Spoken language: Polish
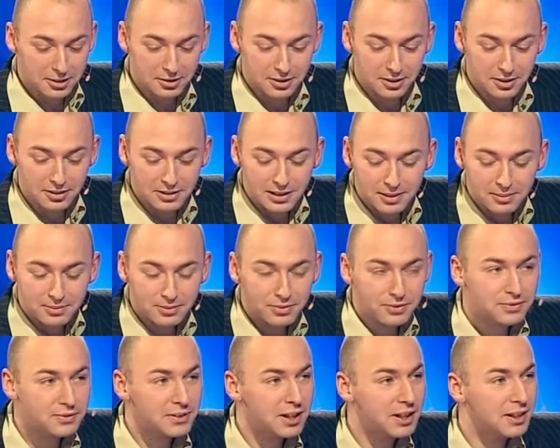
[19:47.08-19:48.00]
oglądam
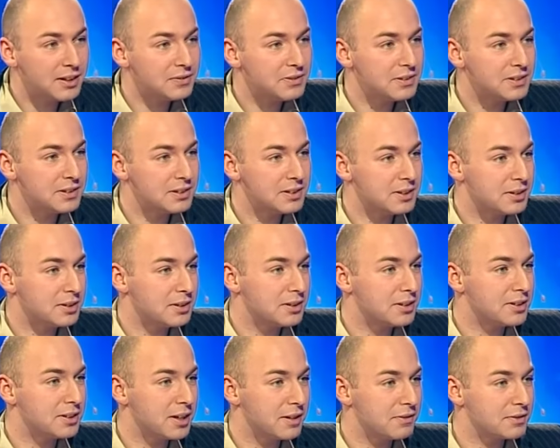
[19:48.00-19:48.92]
w telewizji
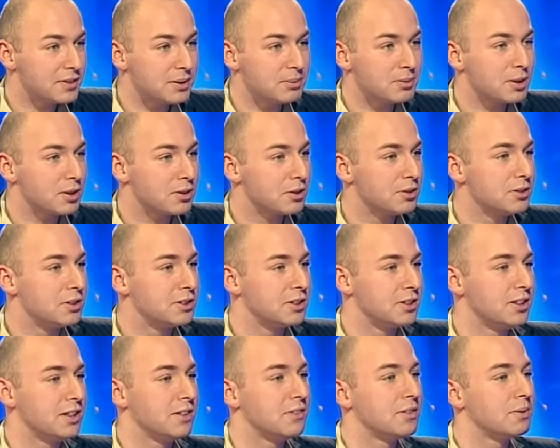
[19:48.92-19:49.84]
grę w ciemno, to
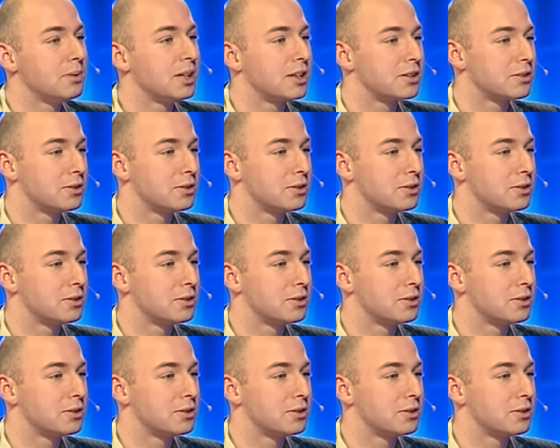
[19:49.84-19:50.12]
nigdy nie wiem, jak